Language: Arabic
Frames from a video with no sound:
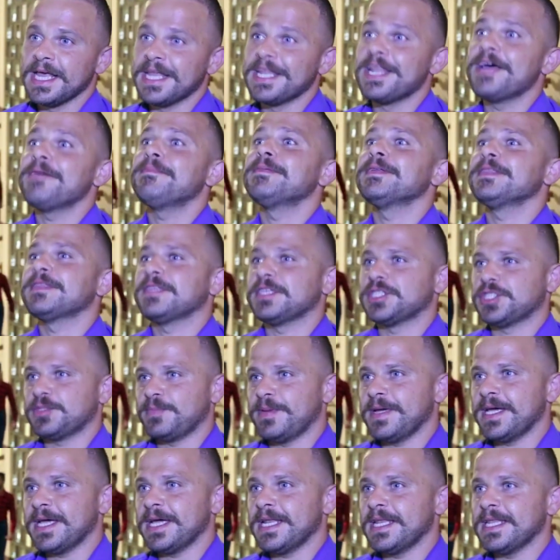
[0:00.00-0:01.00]
لبنت
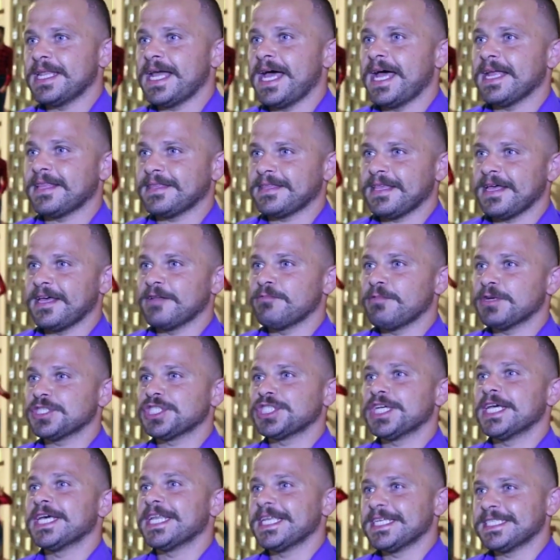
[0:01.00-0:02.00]
جبال لحتى
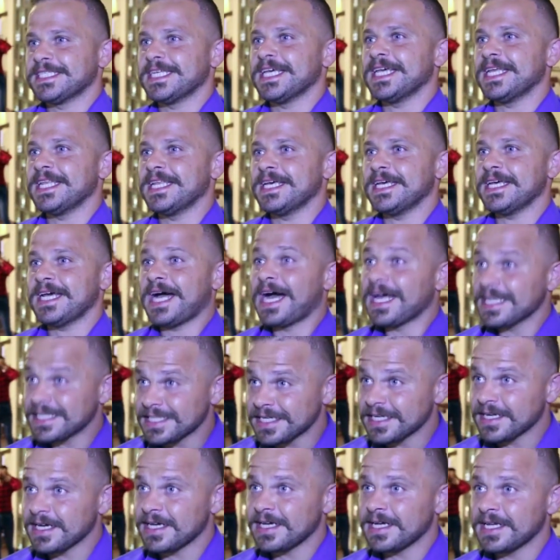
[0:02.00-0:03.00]
نوجه رساله
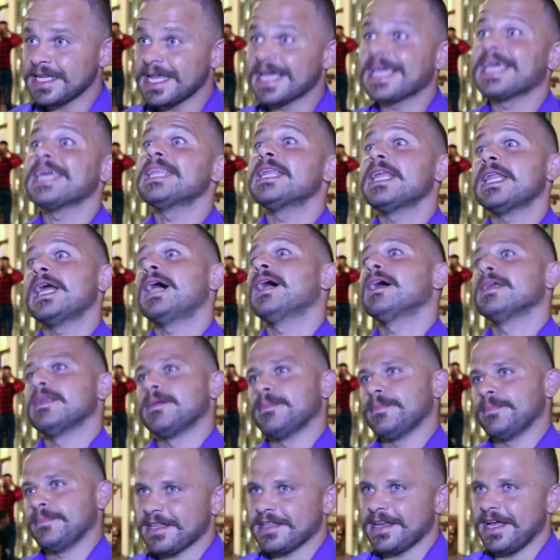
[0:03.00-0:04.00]
عطره لكل العالم
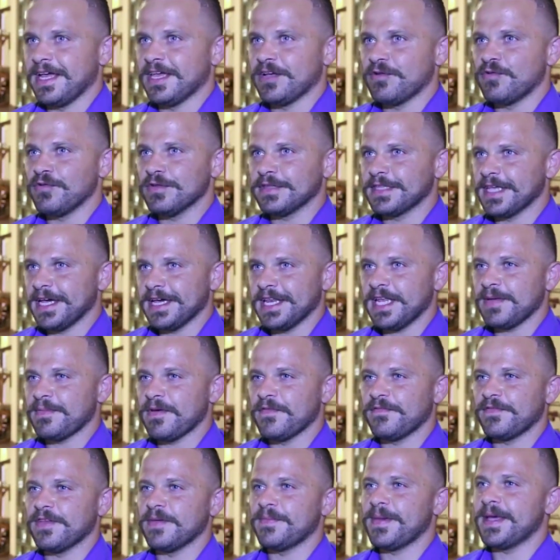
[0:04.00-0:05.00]
رح يكون تقريبا
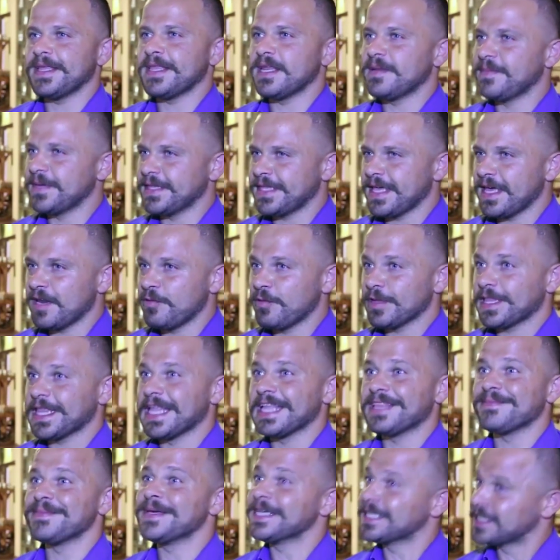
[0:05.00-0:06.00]
في بين ال 200 و
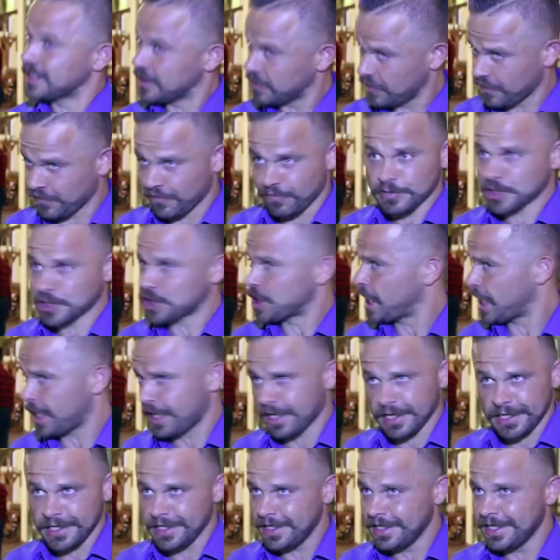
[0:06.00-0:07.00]
300 صنف مش
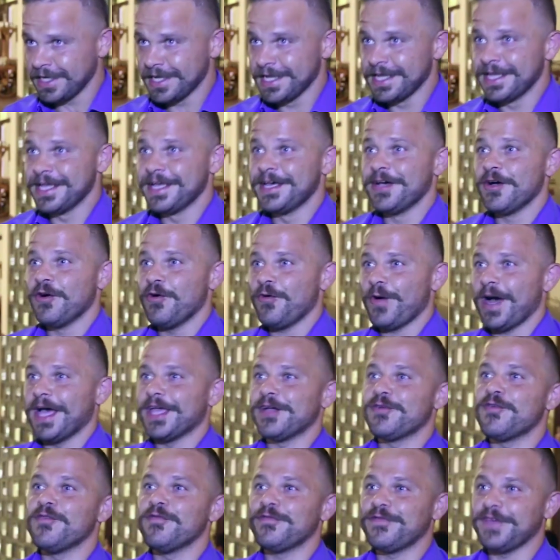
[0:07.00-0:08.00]
اقل راح
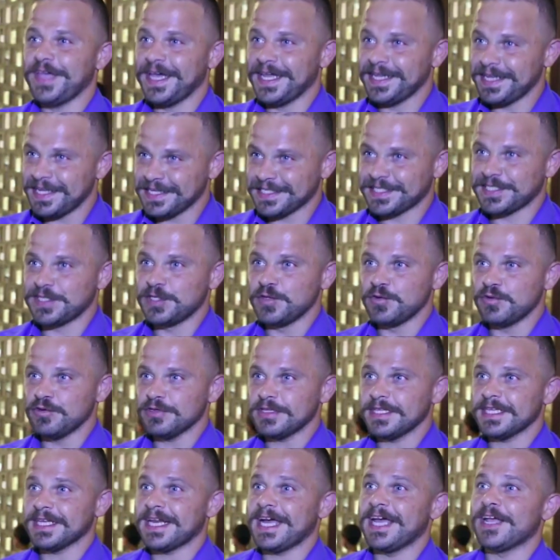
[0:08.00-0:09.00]
يكون في عنا الزيوت
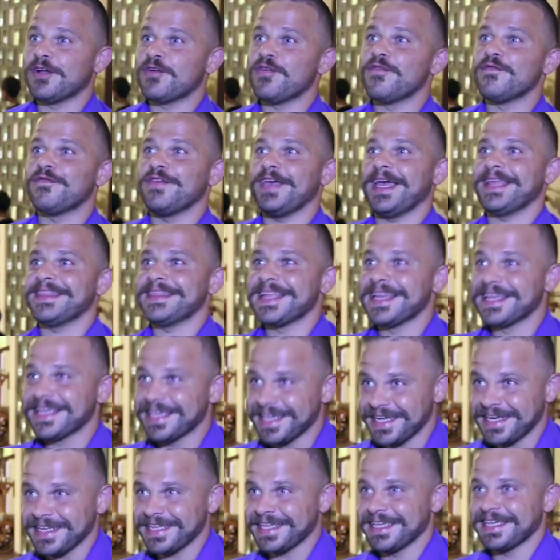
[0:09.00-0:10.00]
رح يكون في عنا
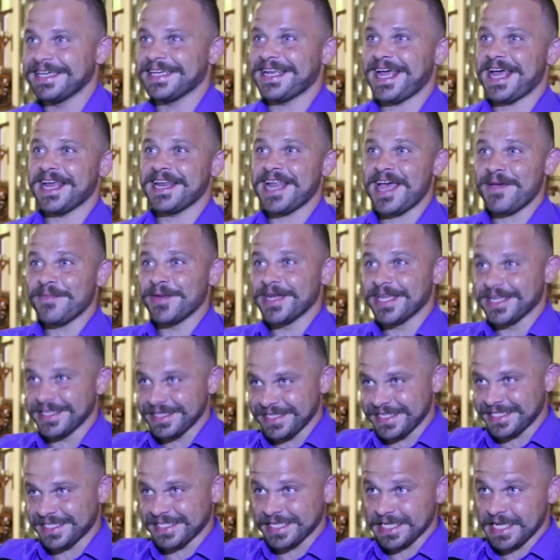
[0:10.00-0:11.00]
الكركه رح نعمل
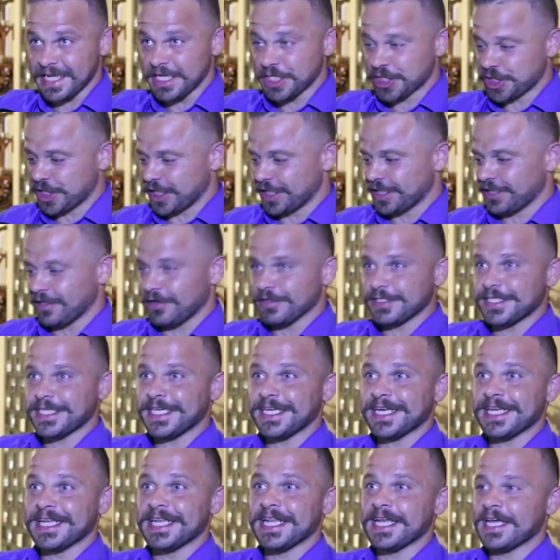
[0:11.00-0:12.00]
ديستيليشن
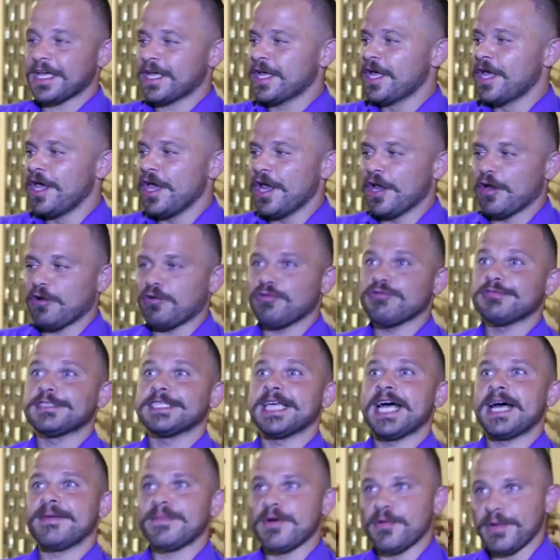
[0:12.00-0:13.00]
تقطير
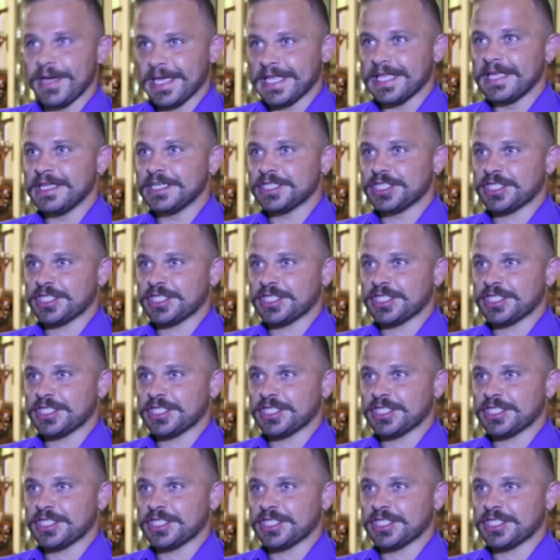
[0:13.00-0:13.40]
الخزامه واكليل